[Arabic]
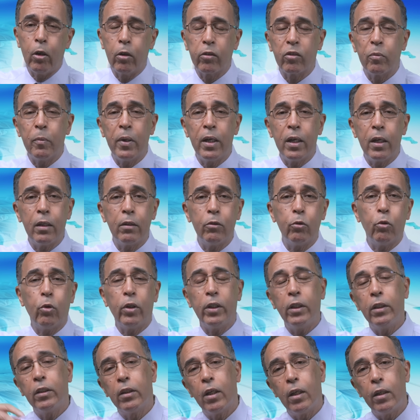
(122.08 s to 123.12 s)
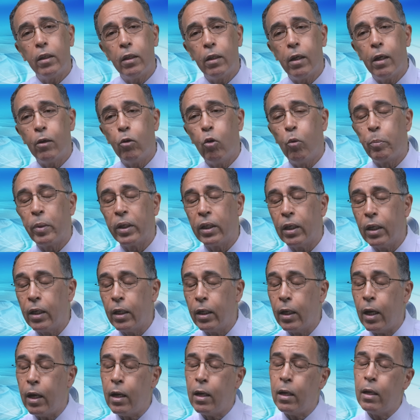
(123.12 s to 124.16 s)
ألتمان أعيد إلى أوبن
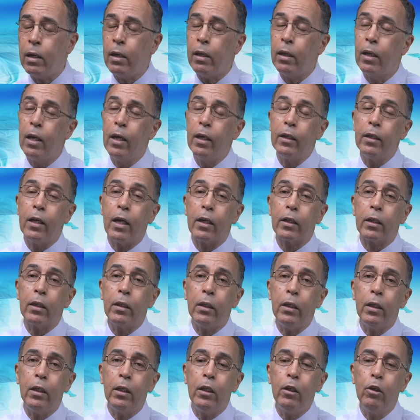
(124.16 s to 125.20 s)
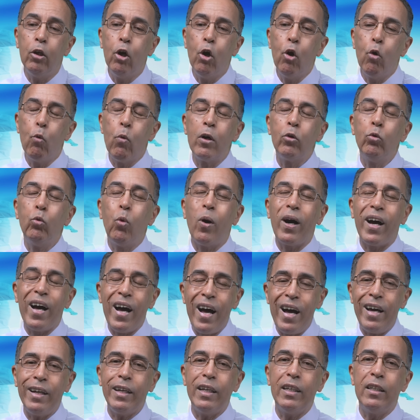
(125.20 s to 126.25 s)
اي اي إلى آخره
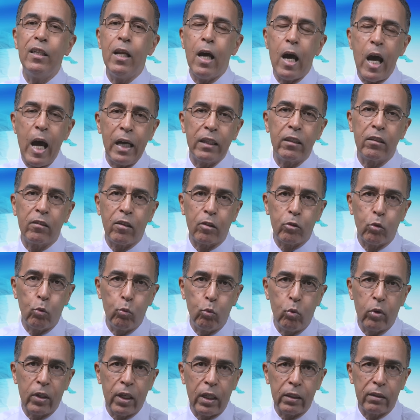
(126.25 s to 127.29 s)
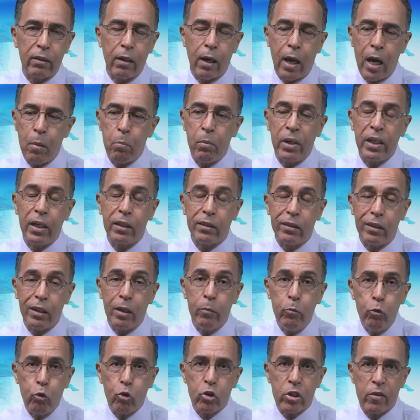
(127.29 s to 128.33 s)
ويقال أن أحد التطورات الهامة التي
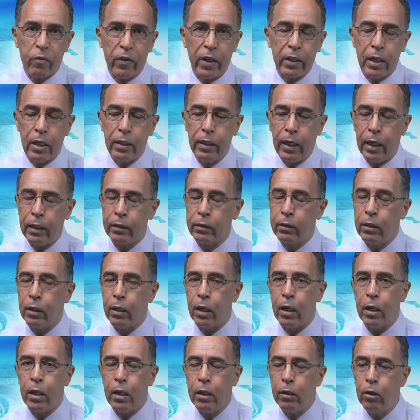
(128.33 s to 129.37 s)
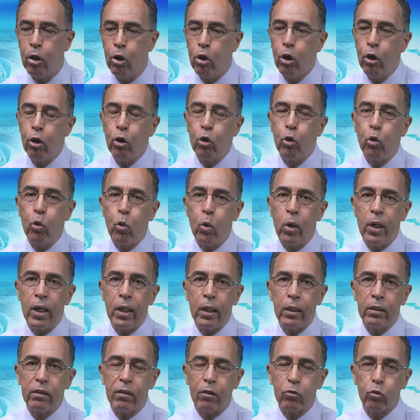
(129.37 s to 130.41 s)
لم يكشف عنها لحد الآن
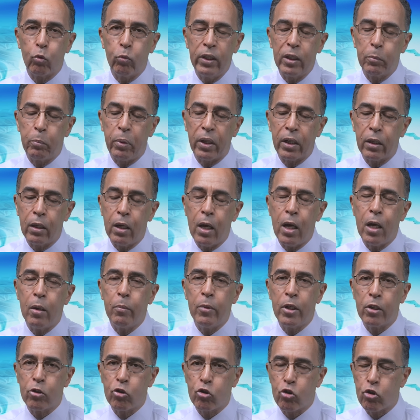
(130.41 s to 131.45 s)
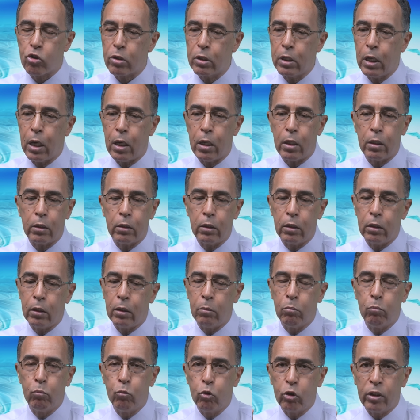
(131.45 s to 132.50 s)
هو تطوير برنامج يعني
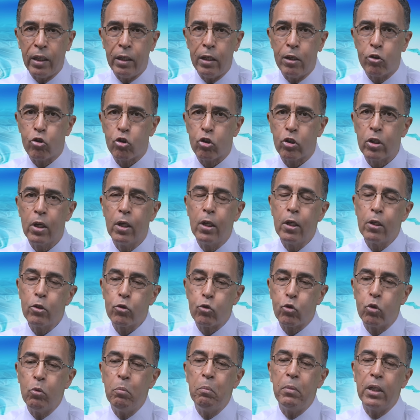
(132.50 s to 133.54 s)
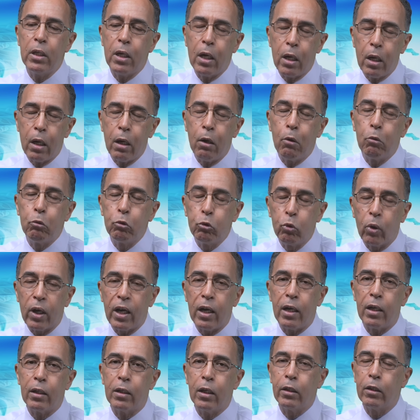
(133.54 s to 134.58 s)
مدهش سمي أو
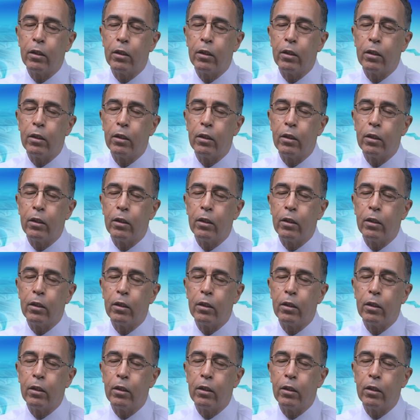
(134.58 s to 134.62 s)
يقال